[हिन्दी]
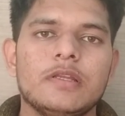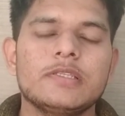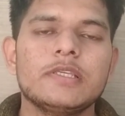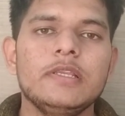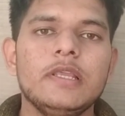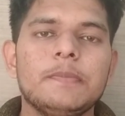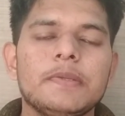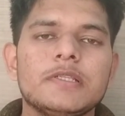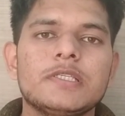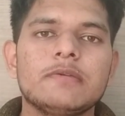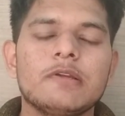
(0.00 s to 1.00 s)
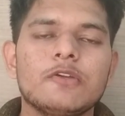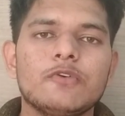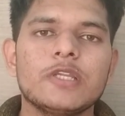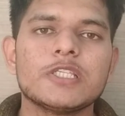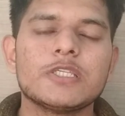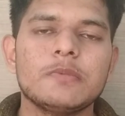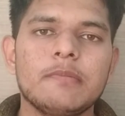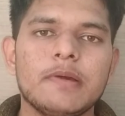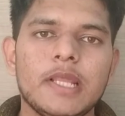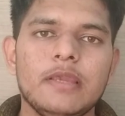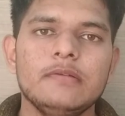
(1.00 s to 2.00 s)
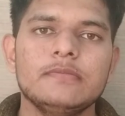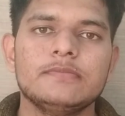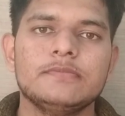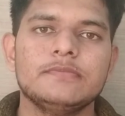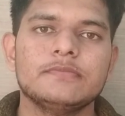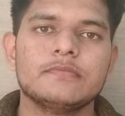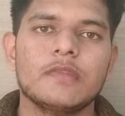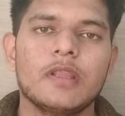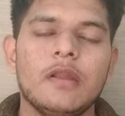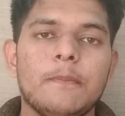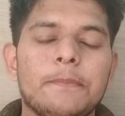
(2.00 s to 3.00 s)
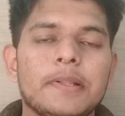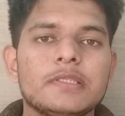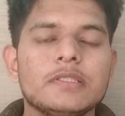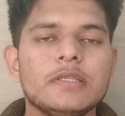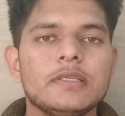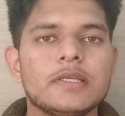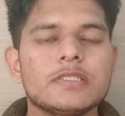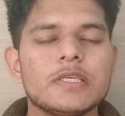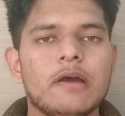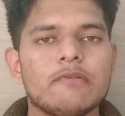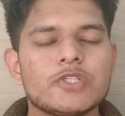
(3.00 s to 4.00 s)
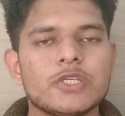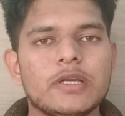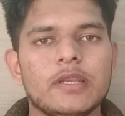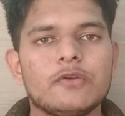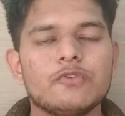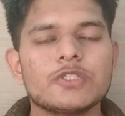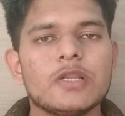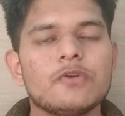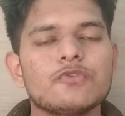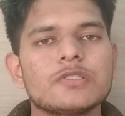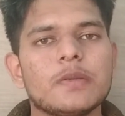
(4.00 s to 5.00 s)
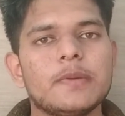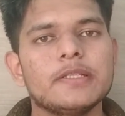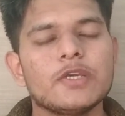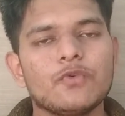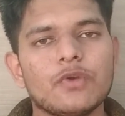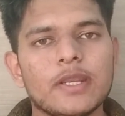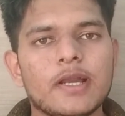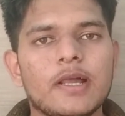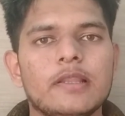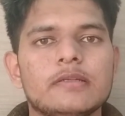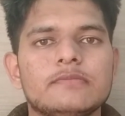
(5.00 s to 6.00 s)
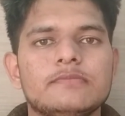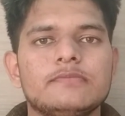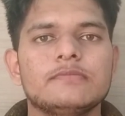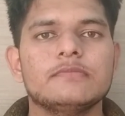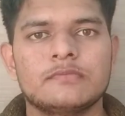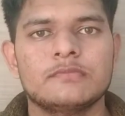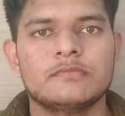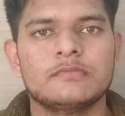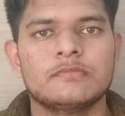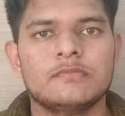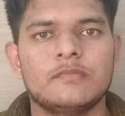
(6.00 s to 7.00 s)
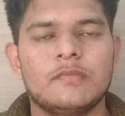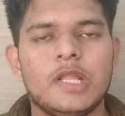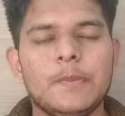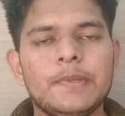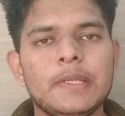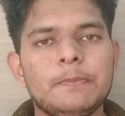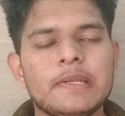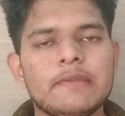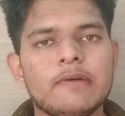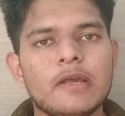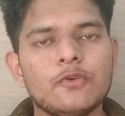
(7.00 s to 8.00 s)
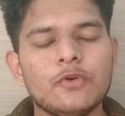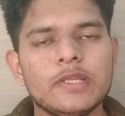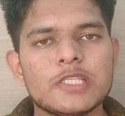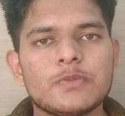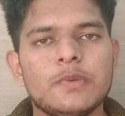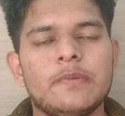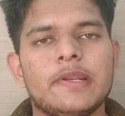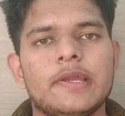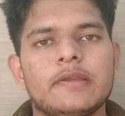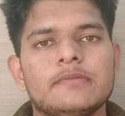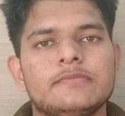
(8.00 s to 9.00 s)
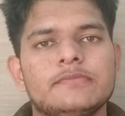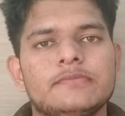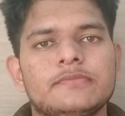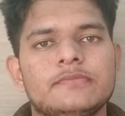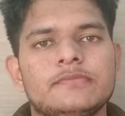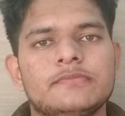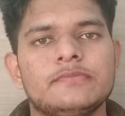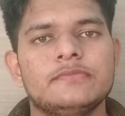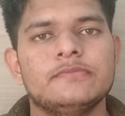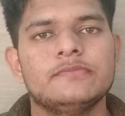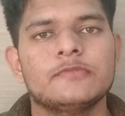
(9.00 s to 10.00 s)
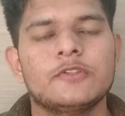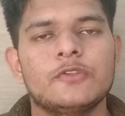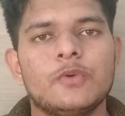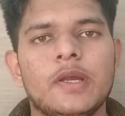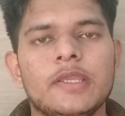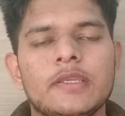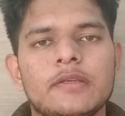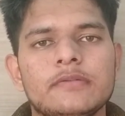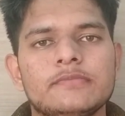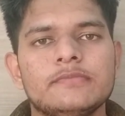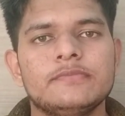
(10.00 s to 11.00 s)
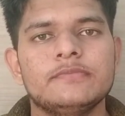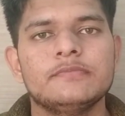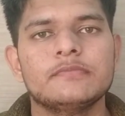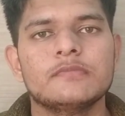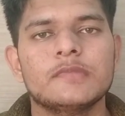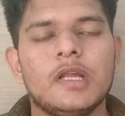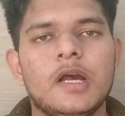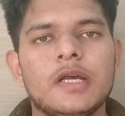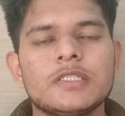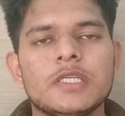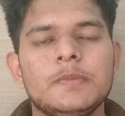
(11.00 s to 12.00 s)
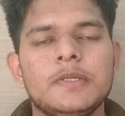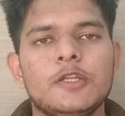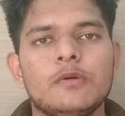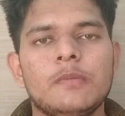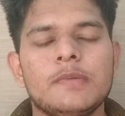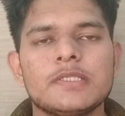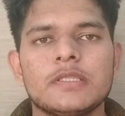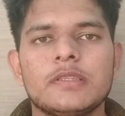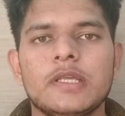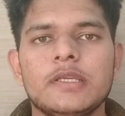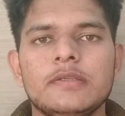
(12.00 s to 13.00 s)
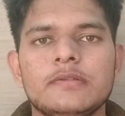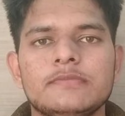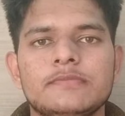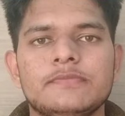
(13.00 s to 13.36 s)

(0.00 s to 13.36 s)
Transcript: इसीलिए अपने जीवन को यज्ञ में बनाएं प्रतिदिन यज्ञ अवश्य करें कुछ ना कुछ समय जरूर निकालें अपने परिवार को यज्ञ में बनाएं तो आइए आज की वीडियो में बस इतना ही